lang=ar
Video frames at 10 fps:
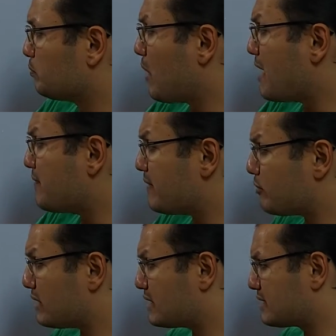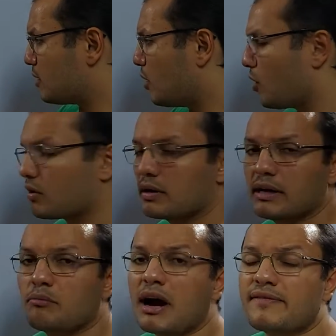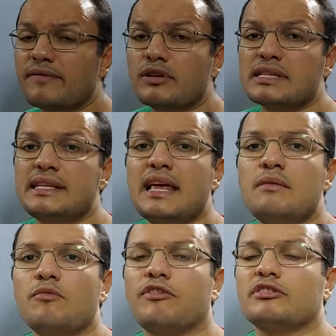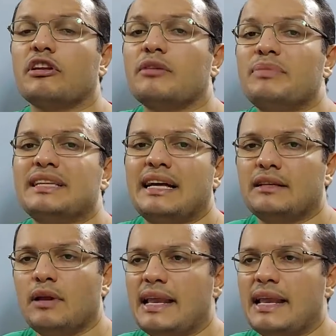ماي فيفورتس ار ماي فيفورتس اللي هي المفضلات بتاعتي